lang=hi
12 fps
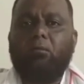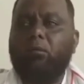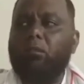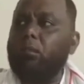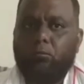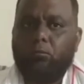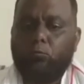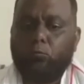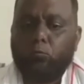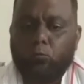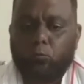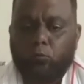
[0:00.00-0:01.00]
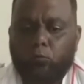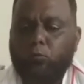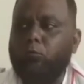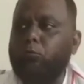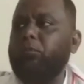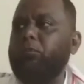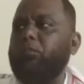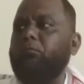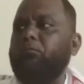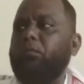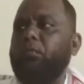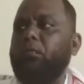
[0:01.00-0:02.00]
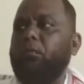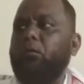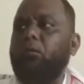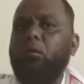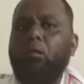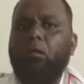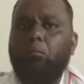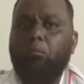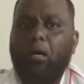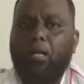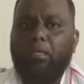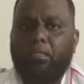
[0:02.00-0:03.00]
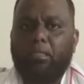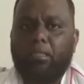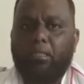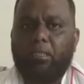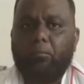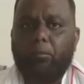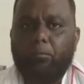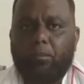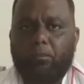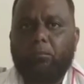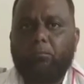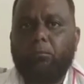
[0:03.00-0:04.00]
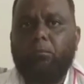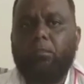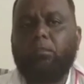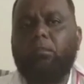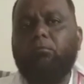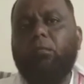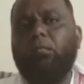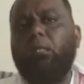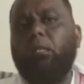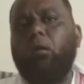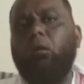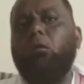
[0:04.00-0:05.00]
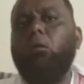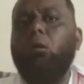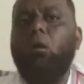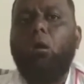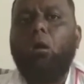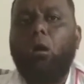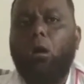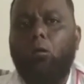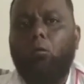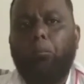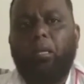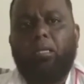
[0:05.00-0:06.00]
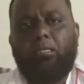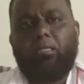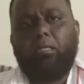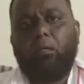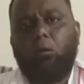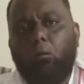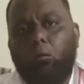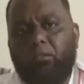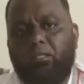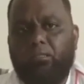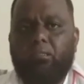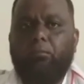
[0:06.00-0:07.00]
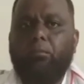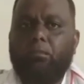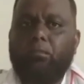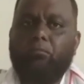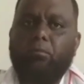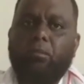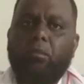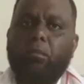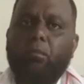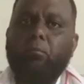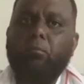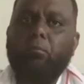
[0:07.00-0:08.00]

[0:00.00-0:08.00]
ये इस्तीफ़ा दे रहा हूँ दोनों चीज़ों से इस्तीफ़ा दे रहा हूँ पार्टी के मेंबरशिप से भी इस्तीफ़ा दे रहा हूँ और पार्टी के अहदे से भी इस्तीफ़ा